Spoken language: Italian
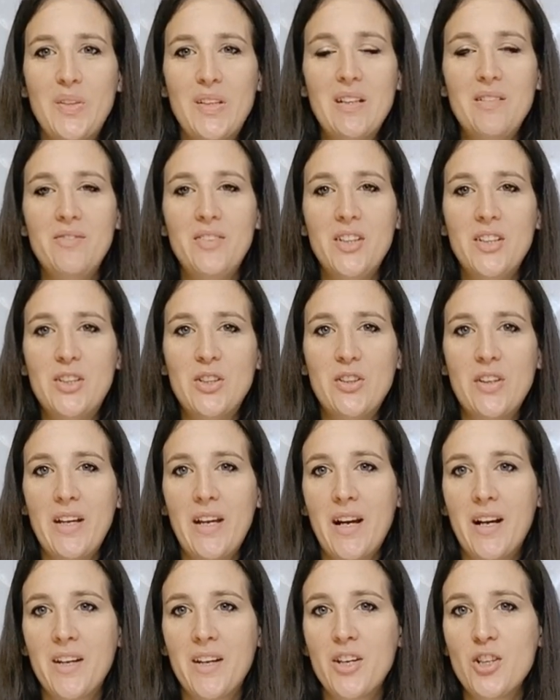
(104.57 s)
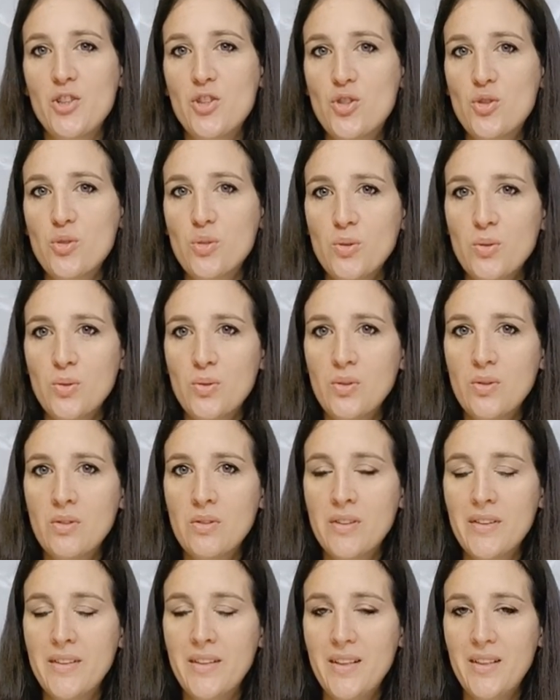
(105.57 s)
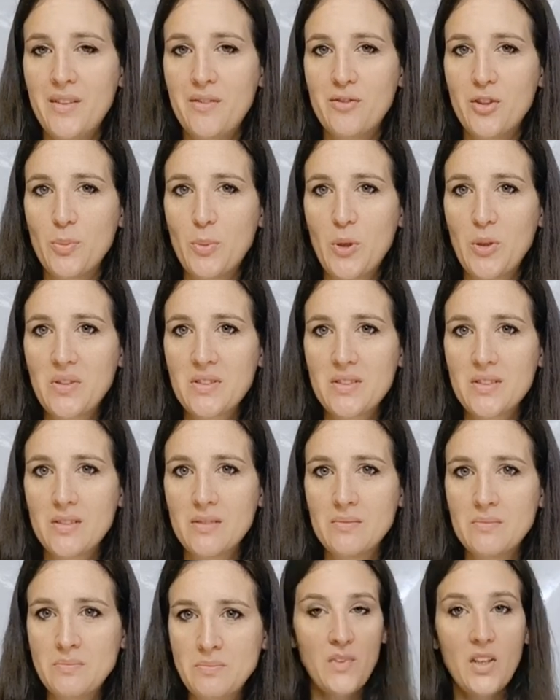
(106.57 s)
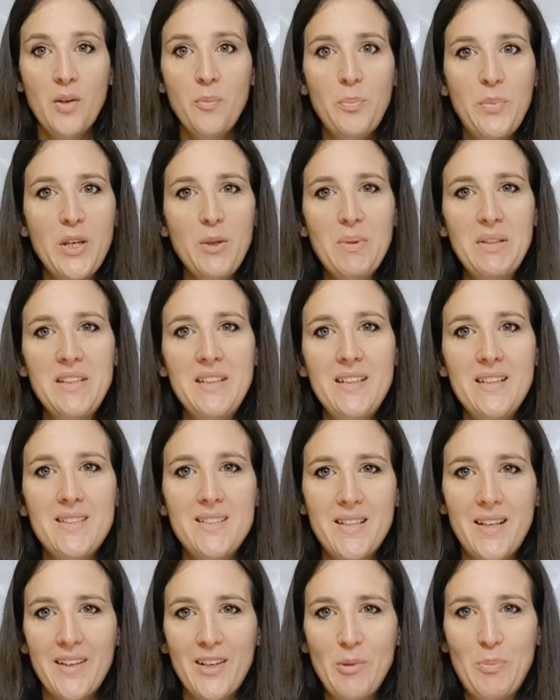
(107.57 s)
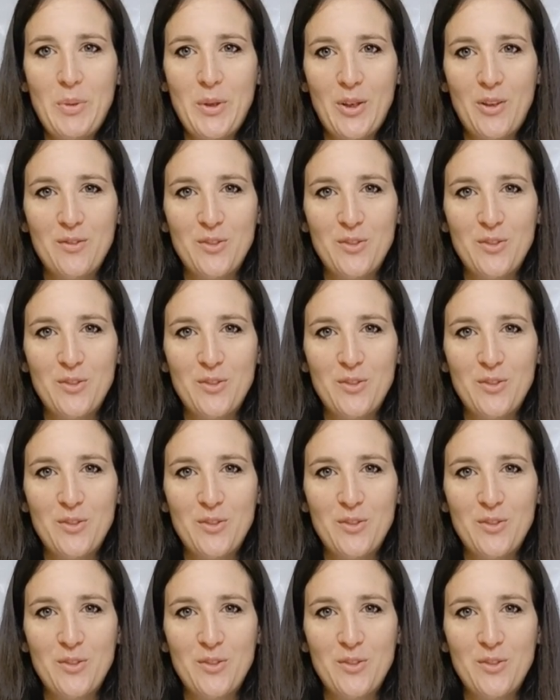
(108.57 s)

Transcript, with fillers: nel video e anche giù nell'info box prima di iniziare però